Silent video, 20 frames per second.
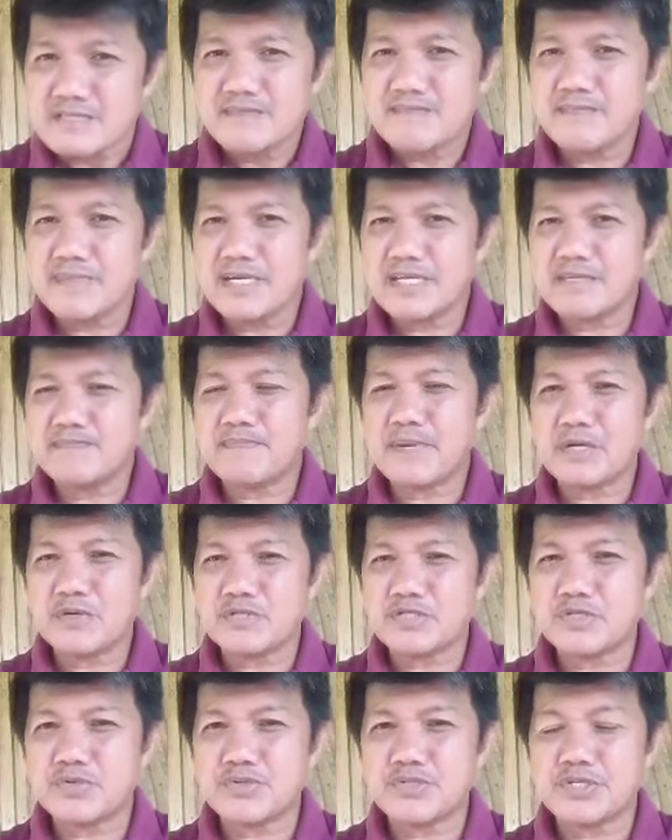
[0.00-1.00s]
May
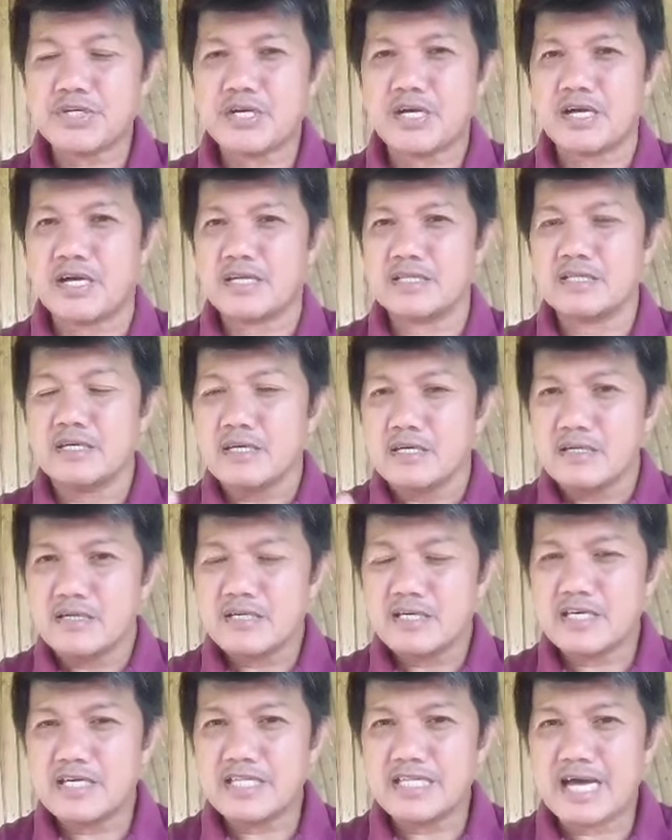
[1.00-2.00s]
palusot yan.
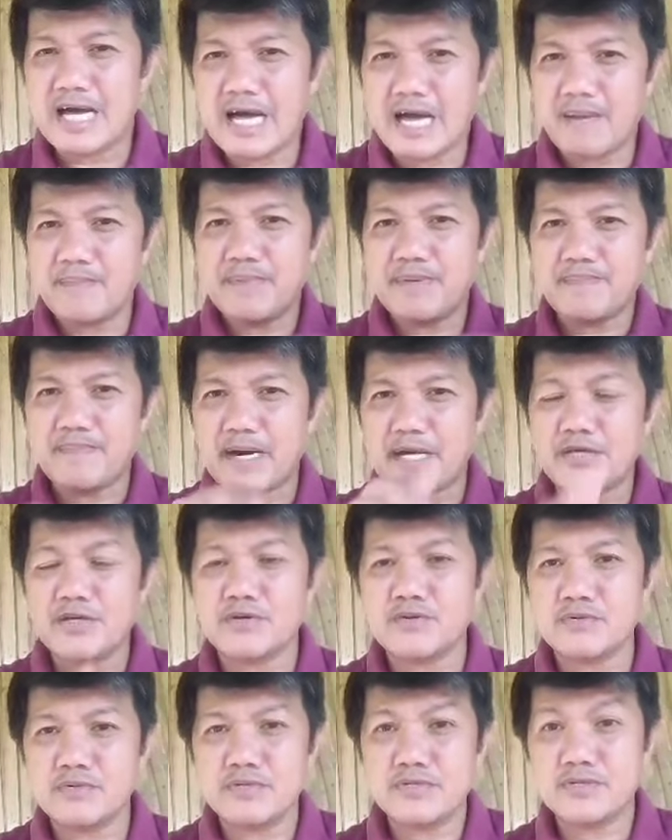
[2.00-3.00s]
Hinahabi pa
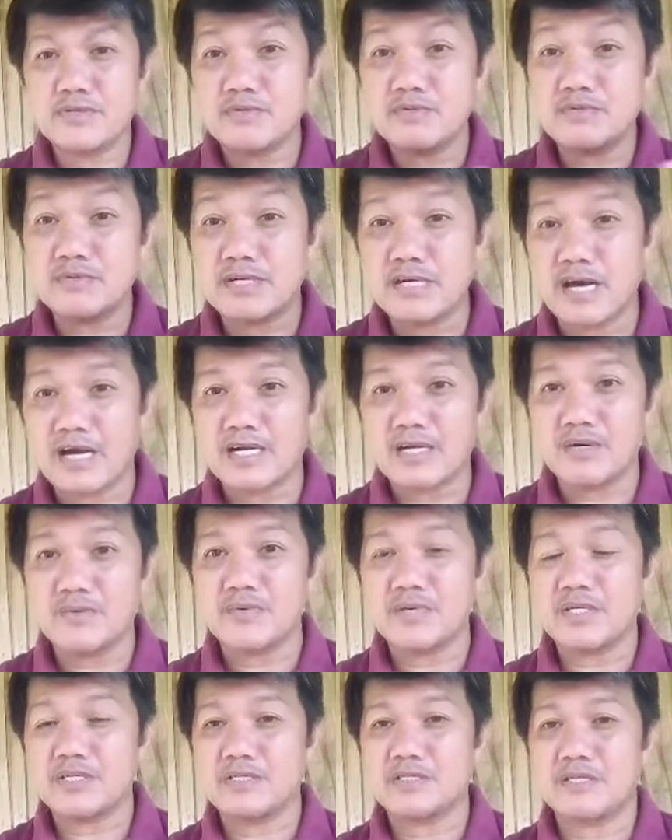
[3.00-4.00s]
yung, yung
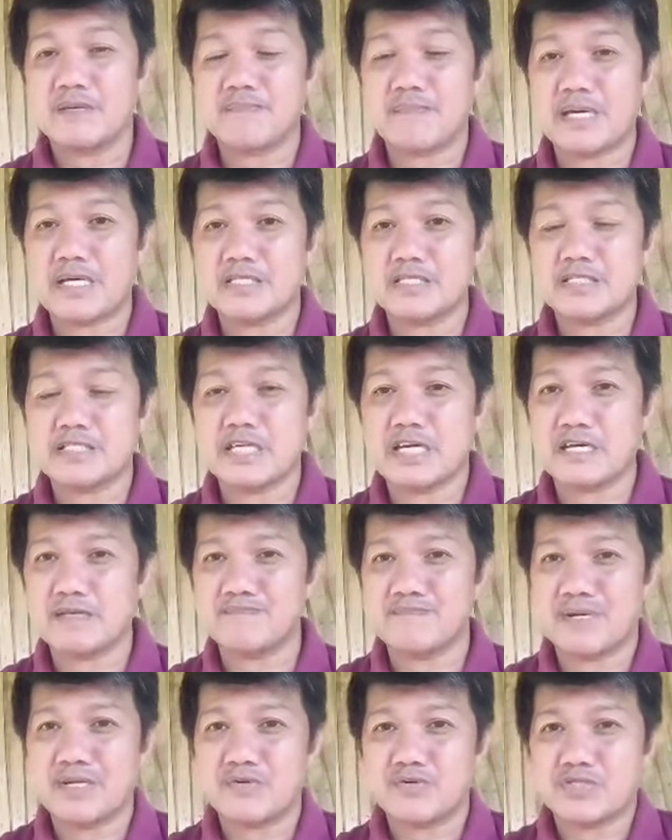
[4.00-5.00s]
gagawing depensa at
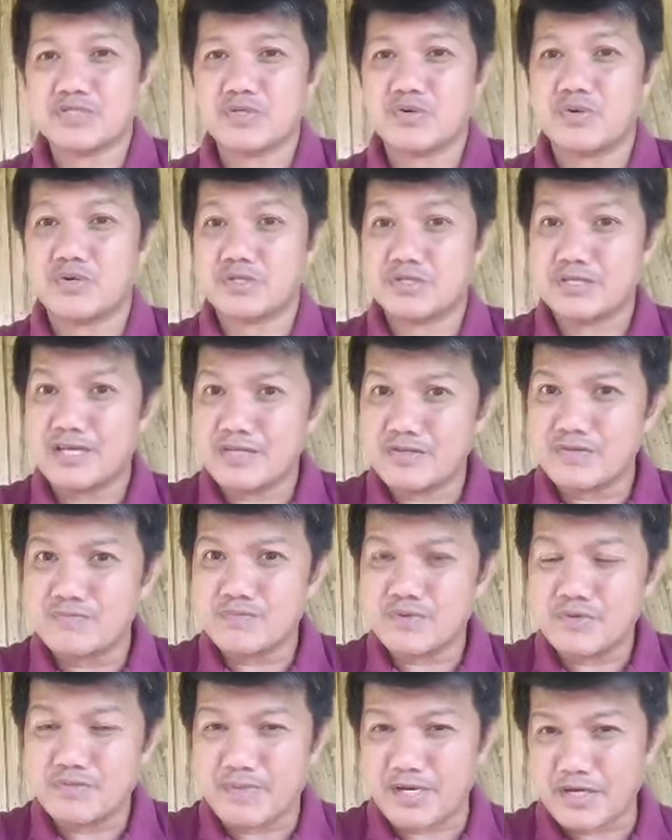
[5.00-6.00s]
palusot. Ganun
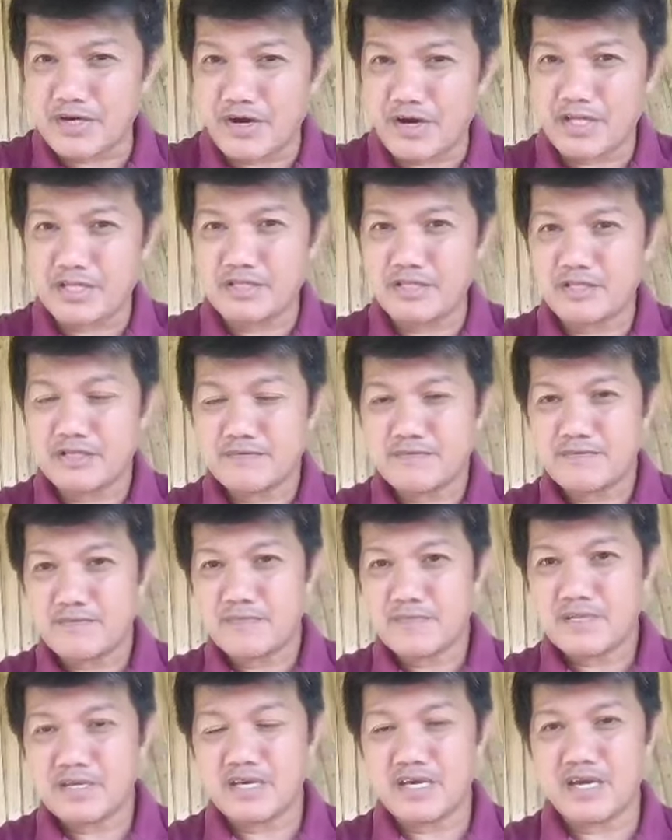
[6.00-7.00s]
po ba yon?
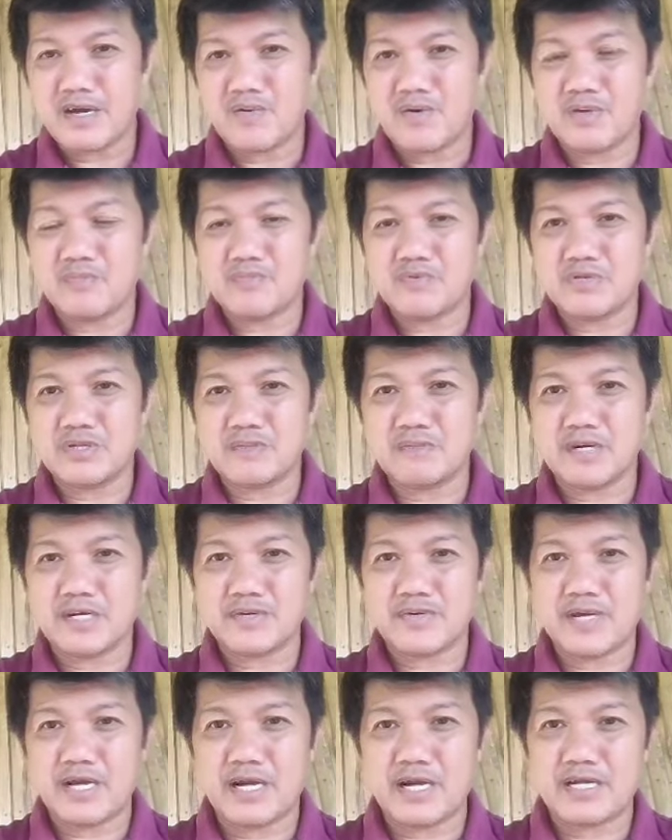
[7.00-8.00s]
Kaya wag muna
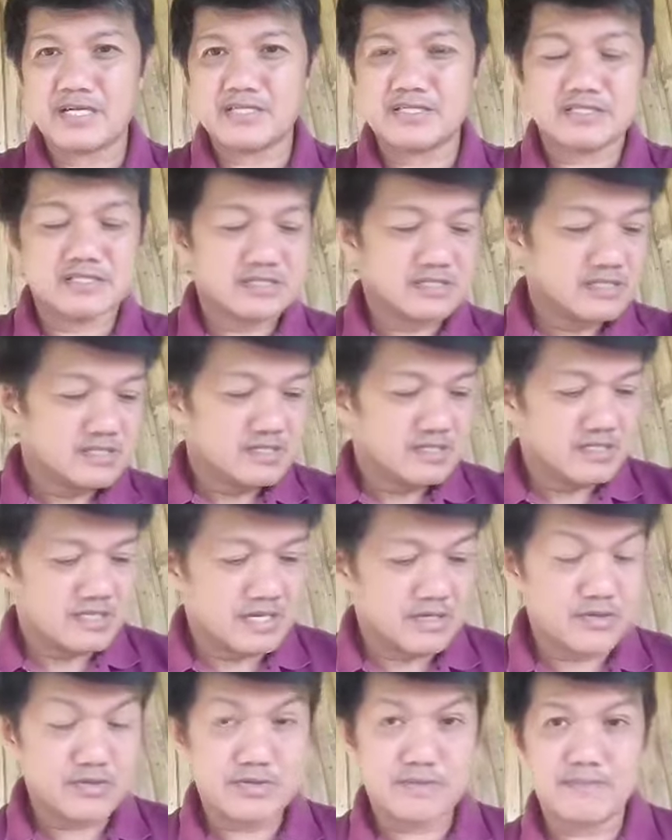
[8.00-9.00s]
mag-react?
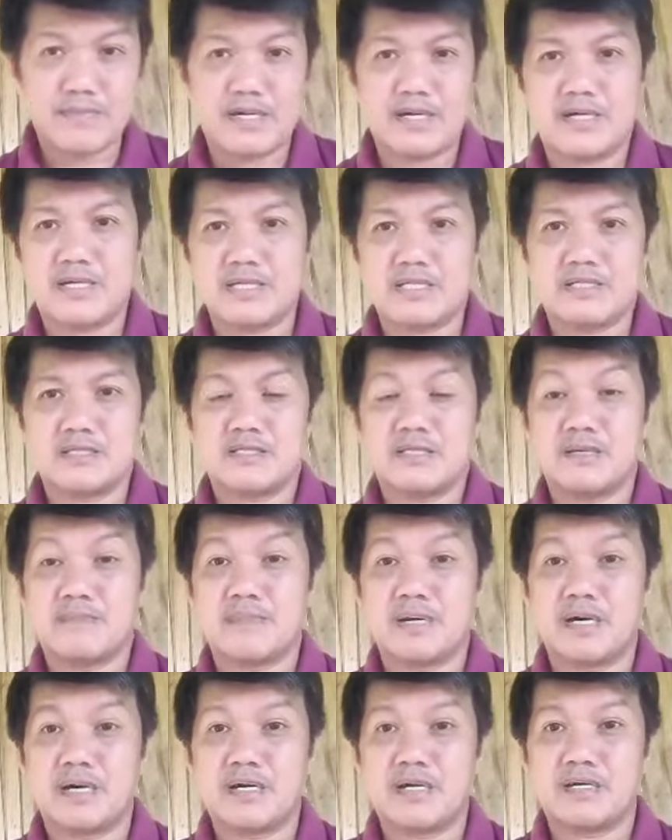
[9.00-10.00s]
Nako naman, ba?
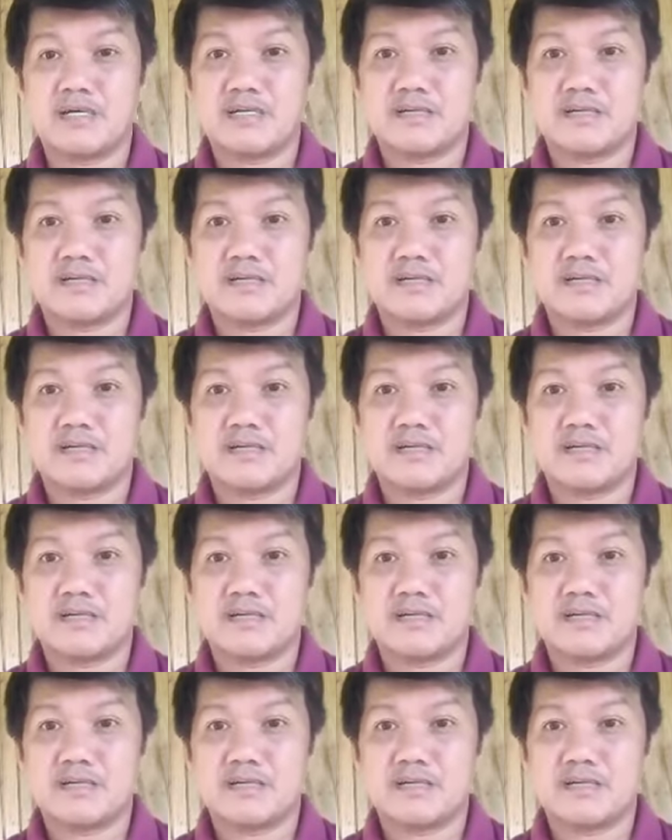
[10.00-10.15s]
Diba?